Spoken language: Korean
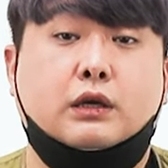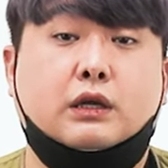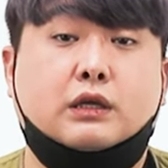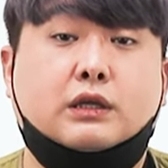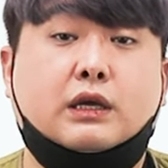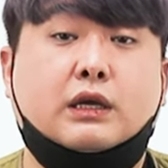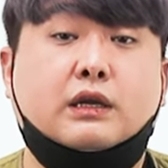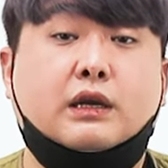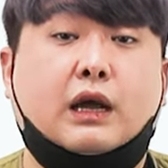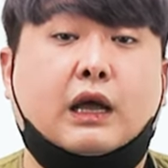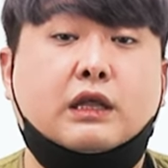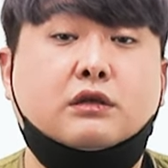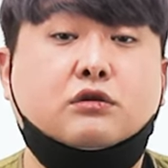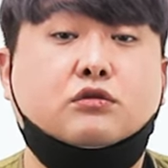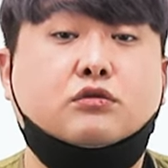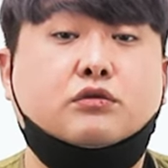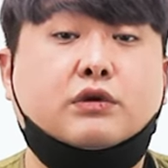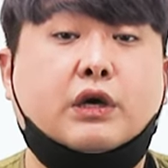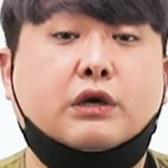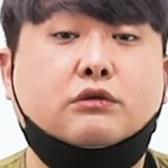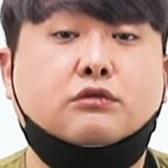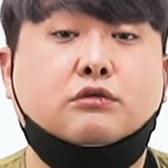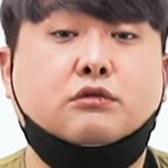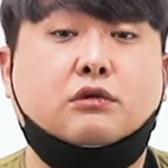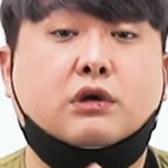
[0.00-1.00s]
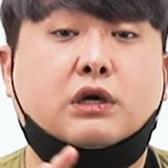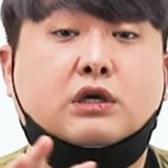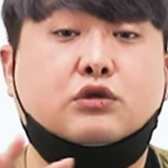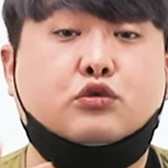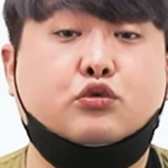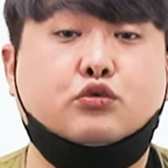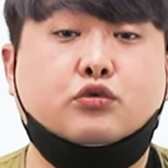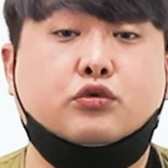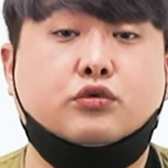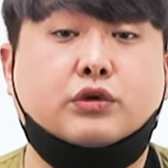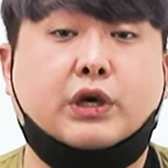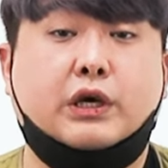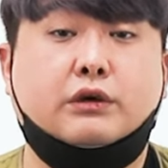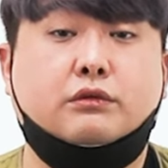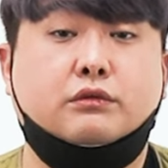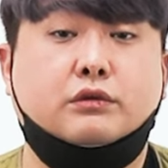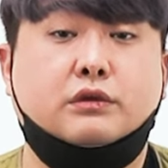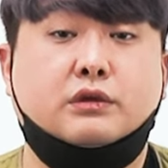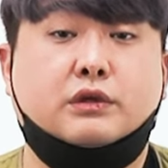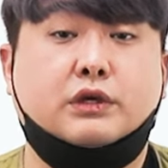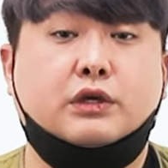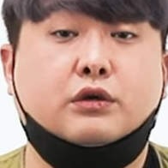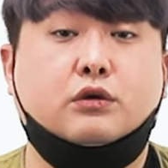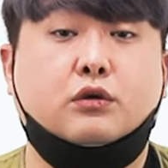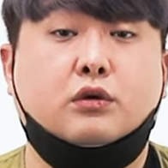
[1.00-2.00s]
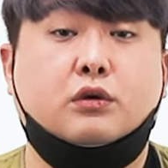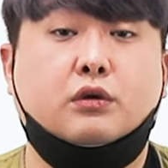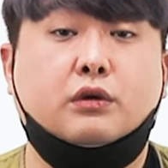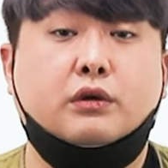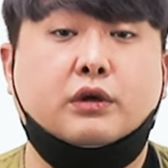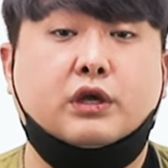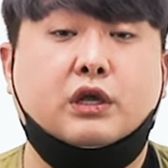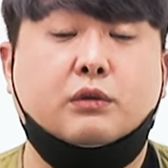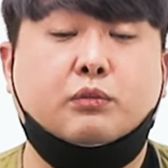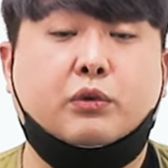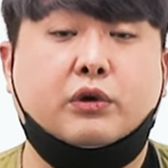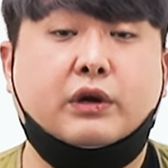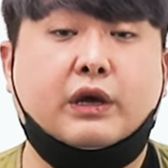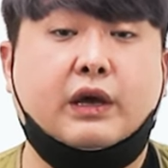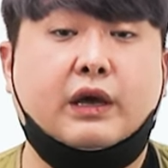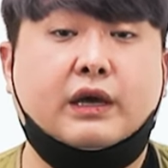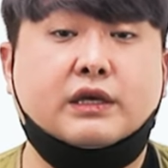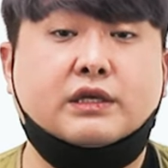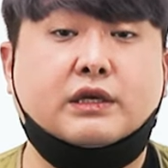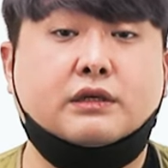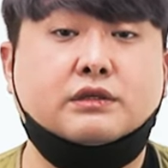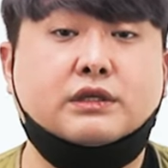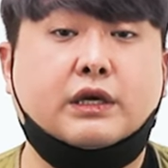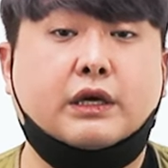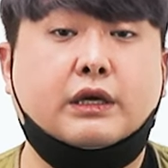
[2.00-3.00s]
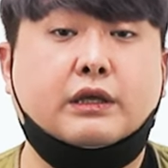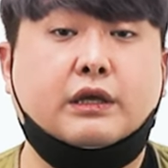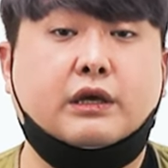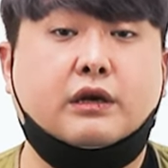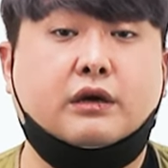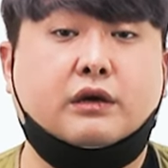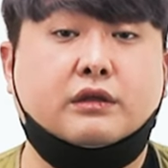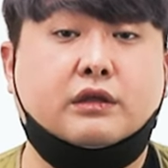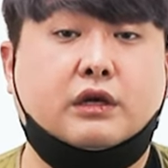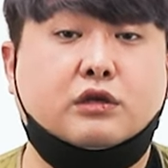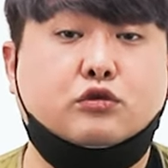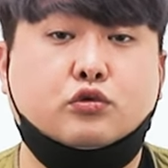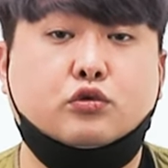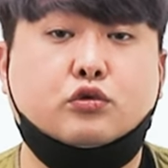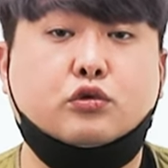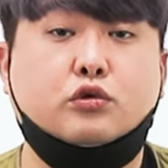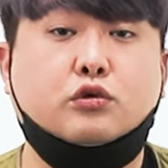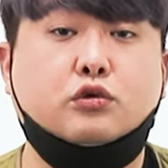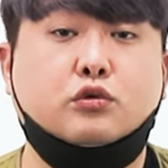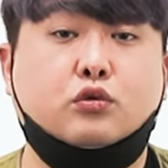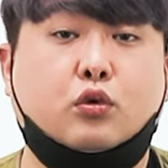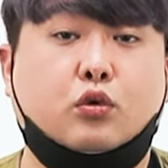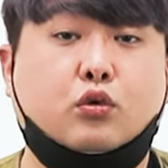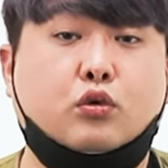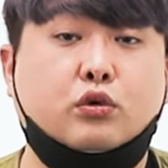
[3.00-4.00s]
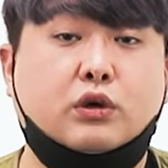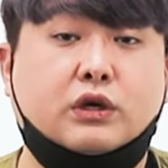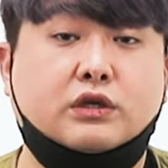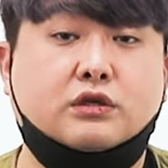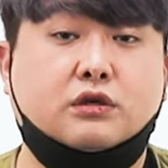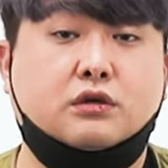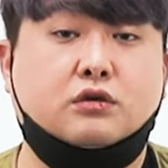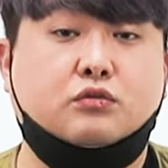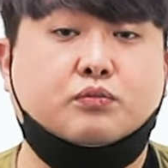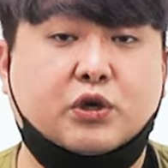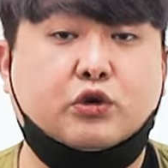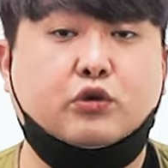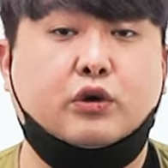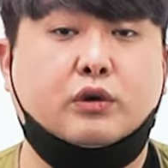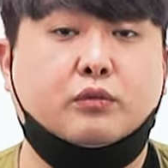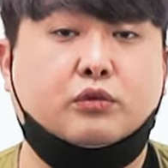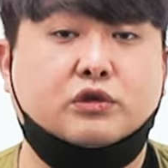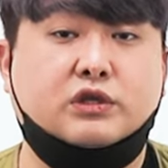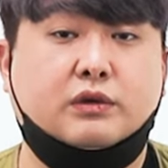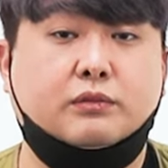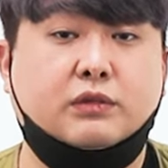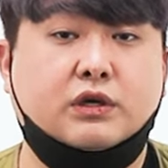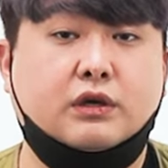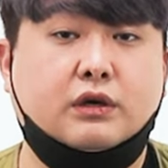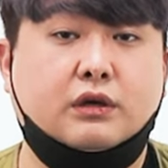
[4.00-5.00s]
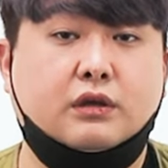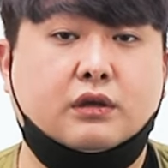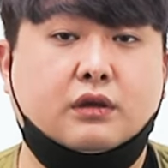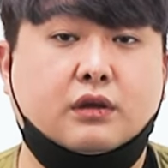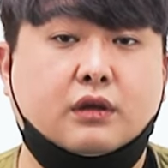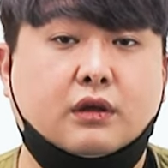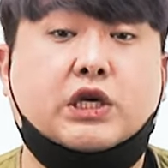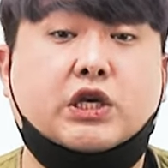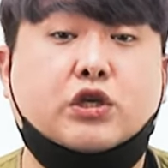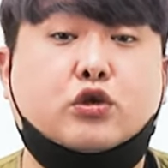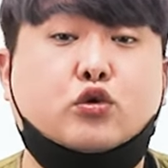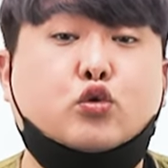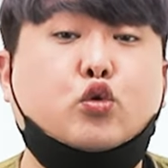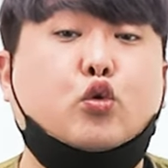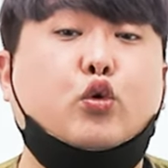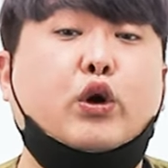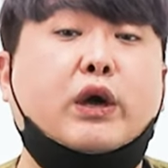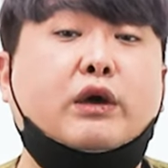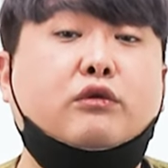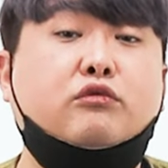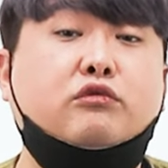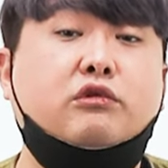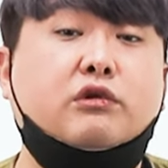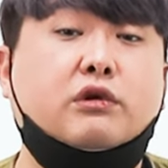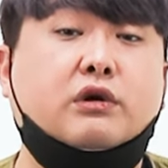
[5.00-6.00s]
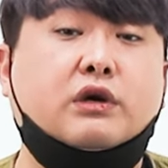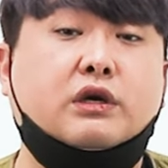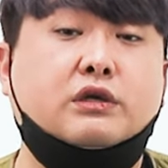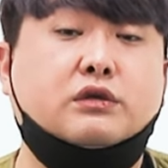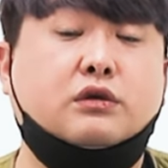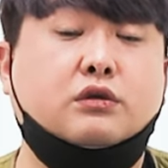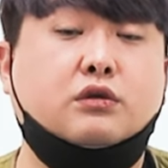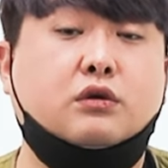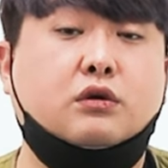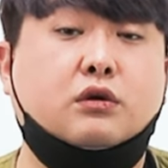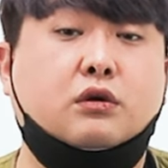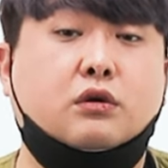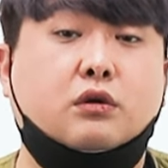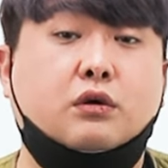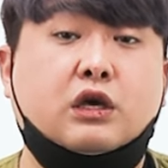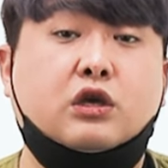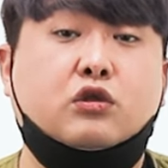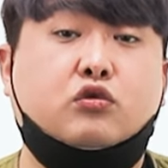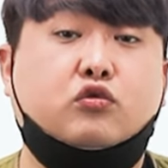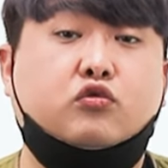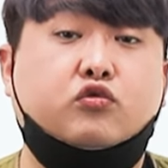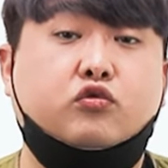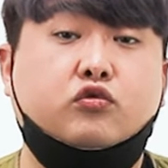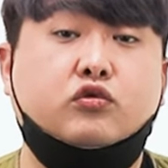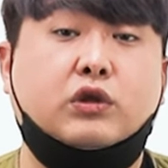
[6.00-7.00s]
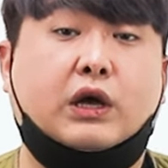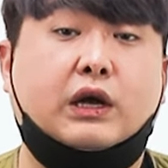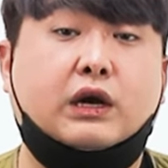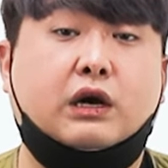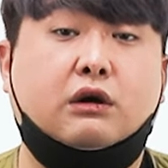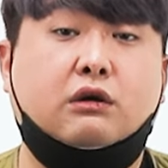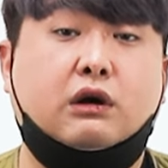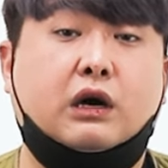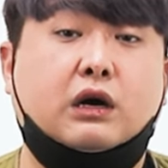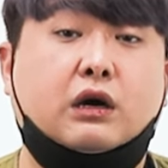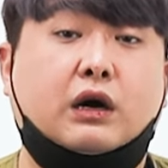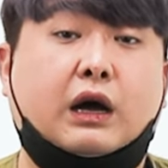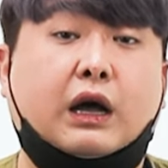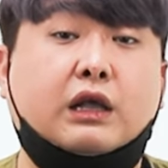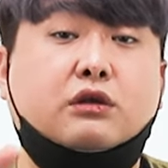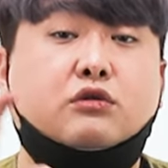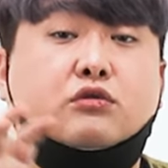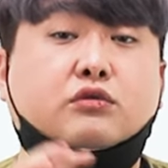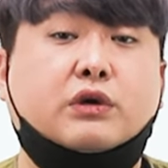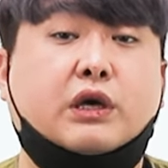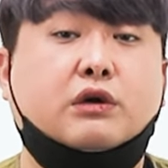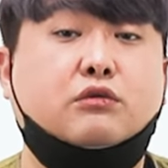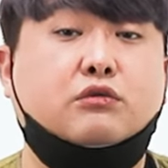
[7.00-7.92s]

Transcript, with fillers: 일단 한국 해군과 중국 해군 그리고 일본의 해상자위대를 갖다 쭈루루 놓고 나서 비교해보자면은 기초 해군력에서도 이 두 나라와 한국